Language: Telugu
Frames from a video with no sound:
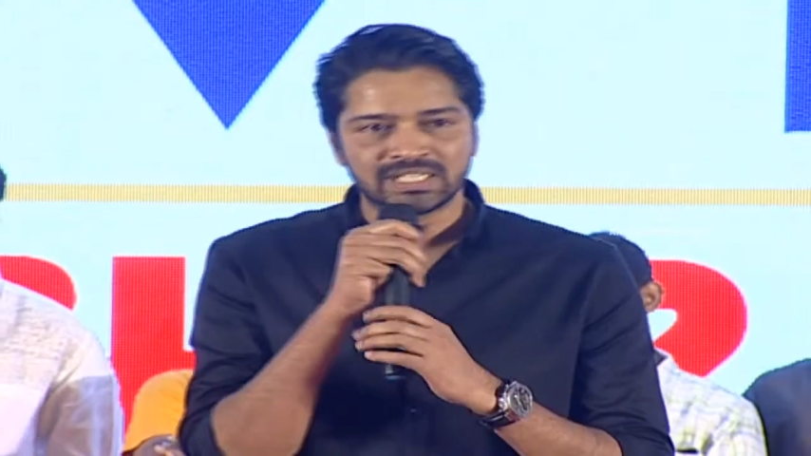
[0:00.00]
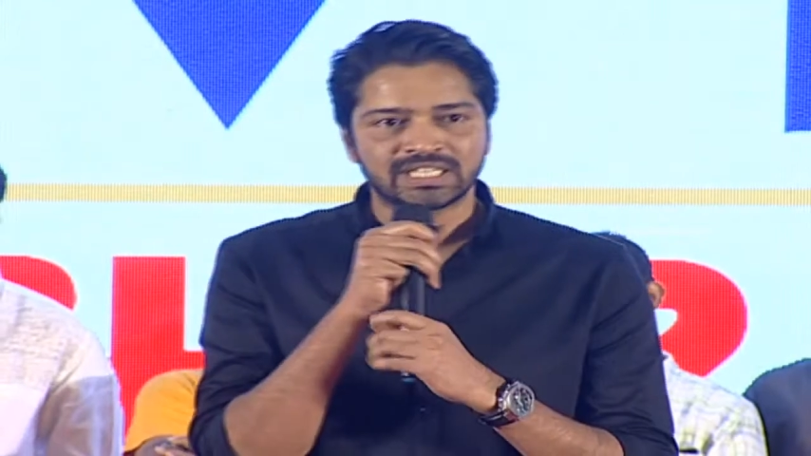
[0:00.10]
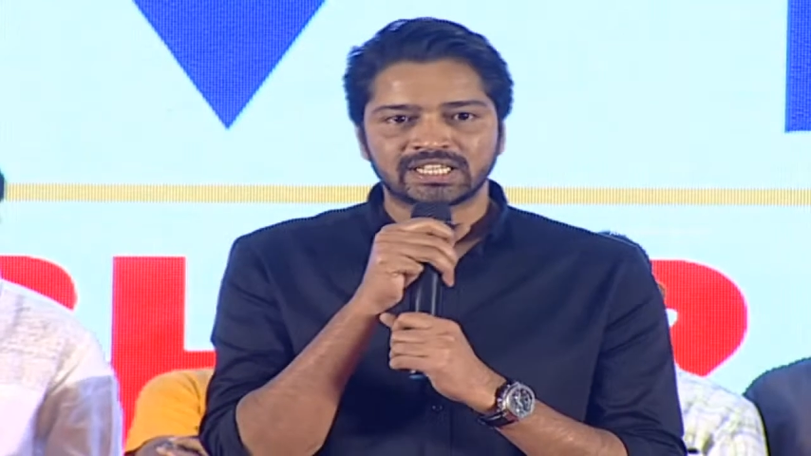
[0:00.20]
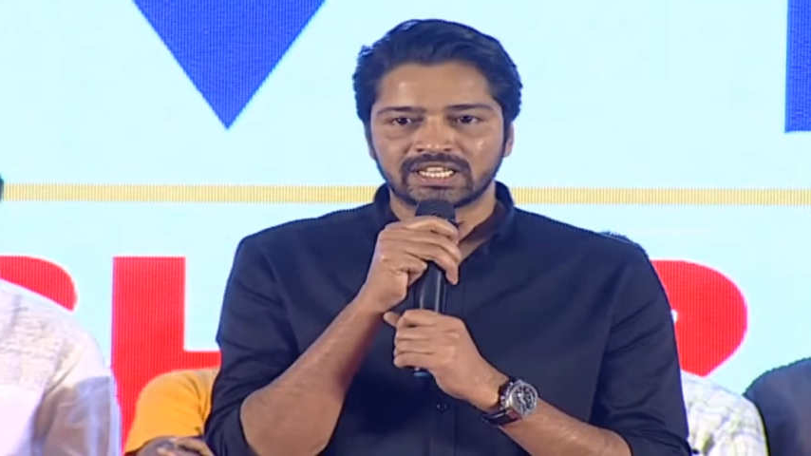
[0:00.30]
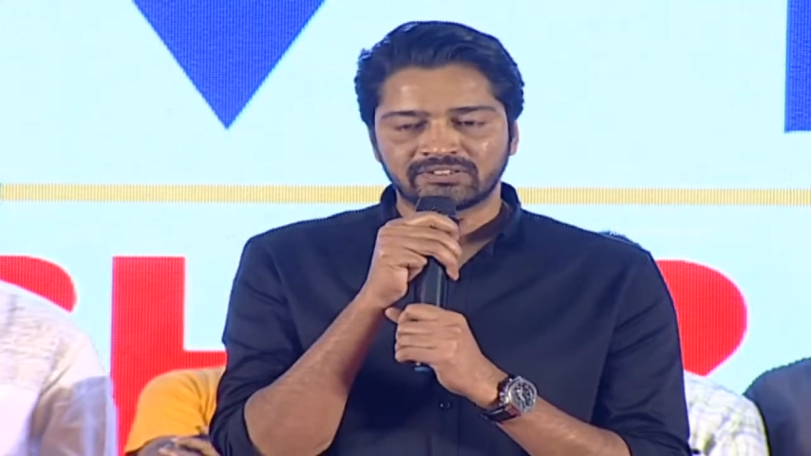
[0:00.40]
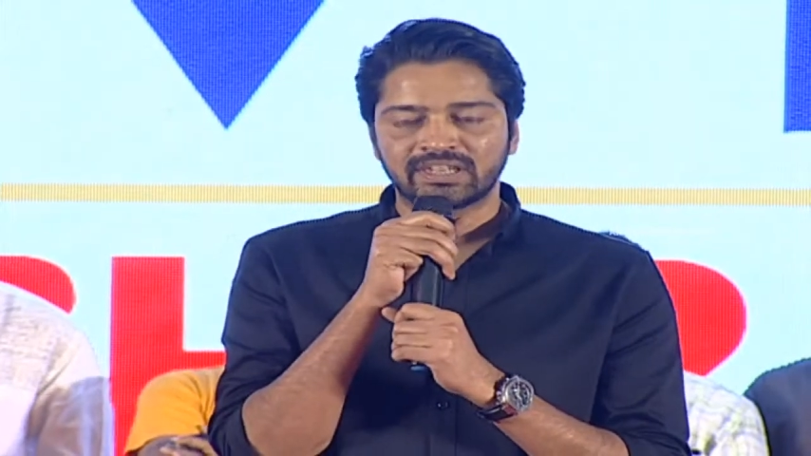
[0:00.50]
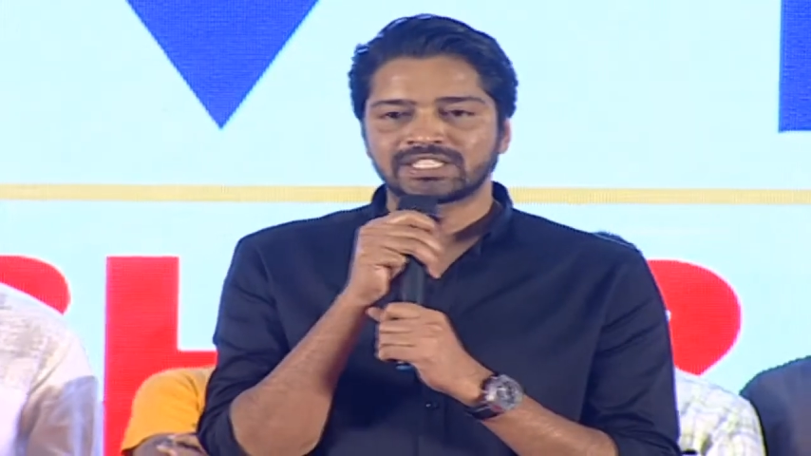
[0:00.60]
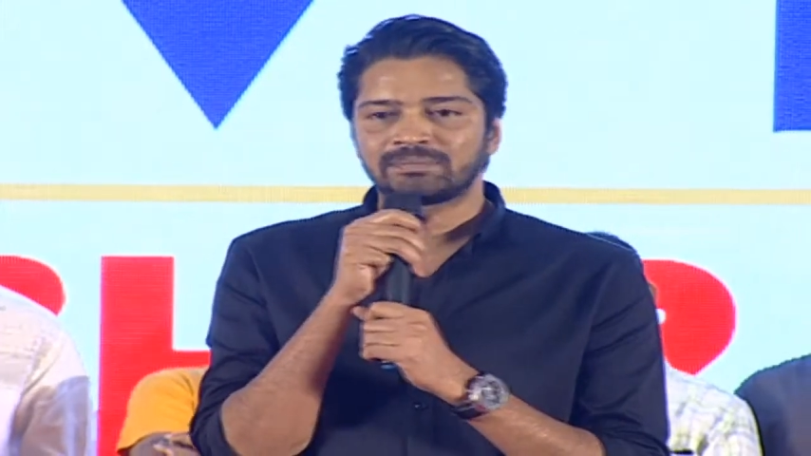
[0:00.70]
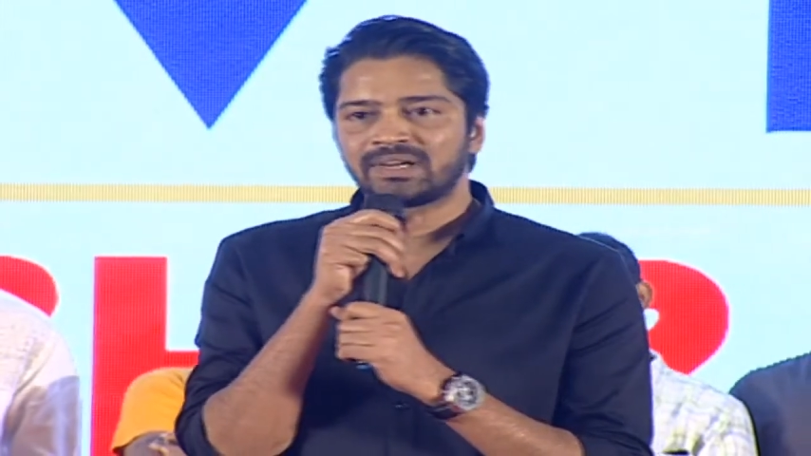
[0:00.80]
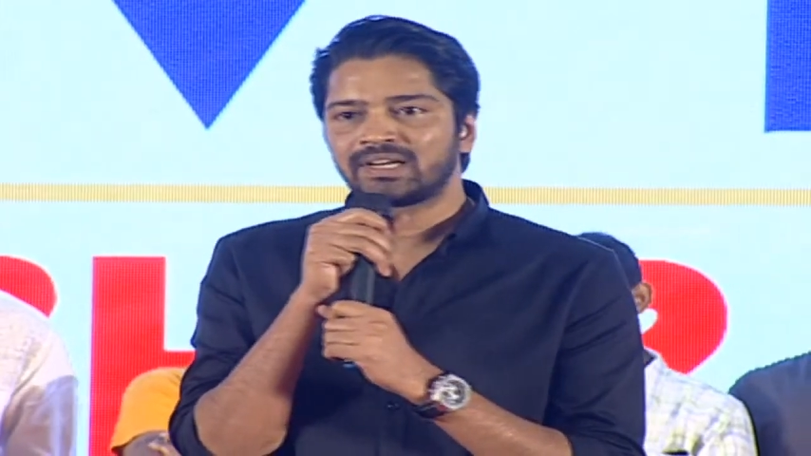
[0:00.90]
పినిశెట్టి గారికి వాళ్ళకి
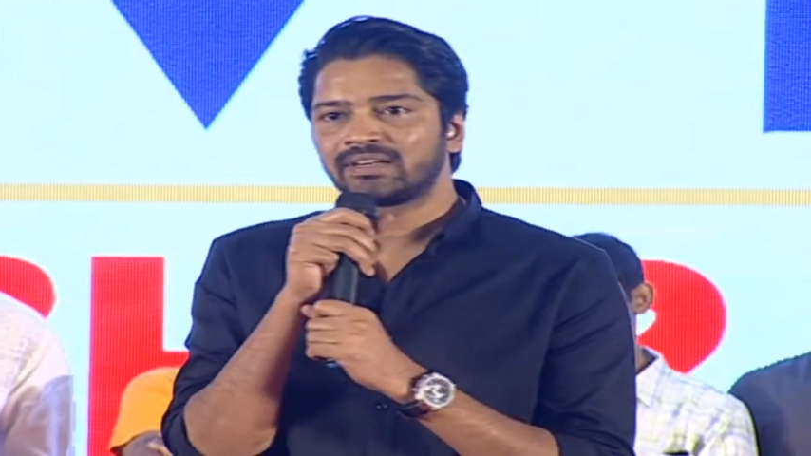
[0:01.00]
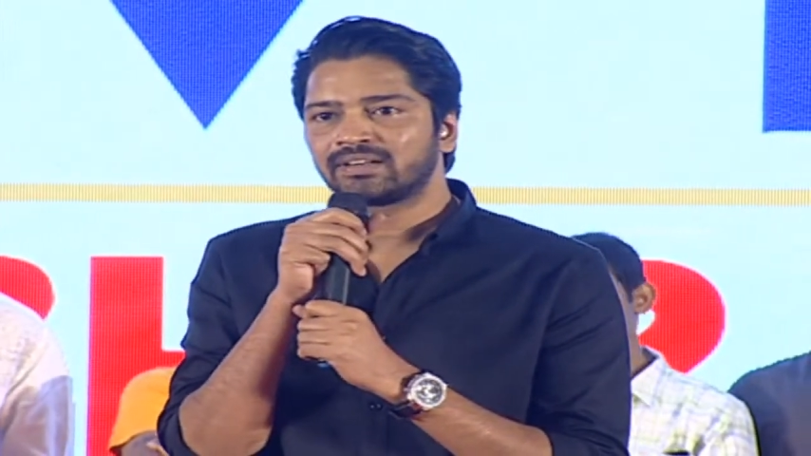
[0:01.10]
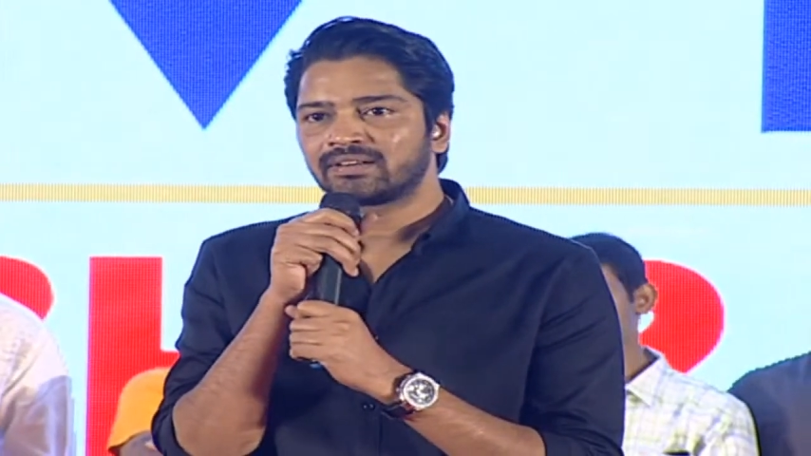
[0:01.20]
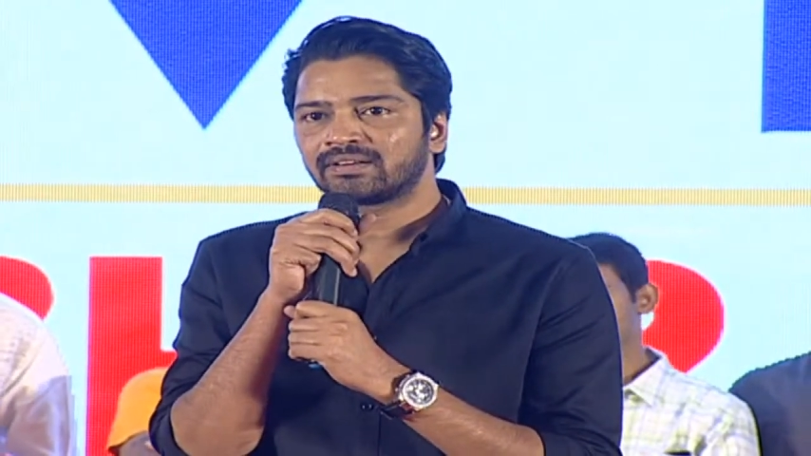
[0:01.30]
చెప్పాలండి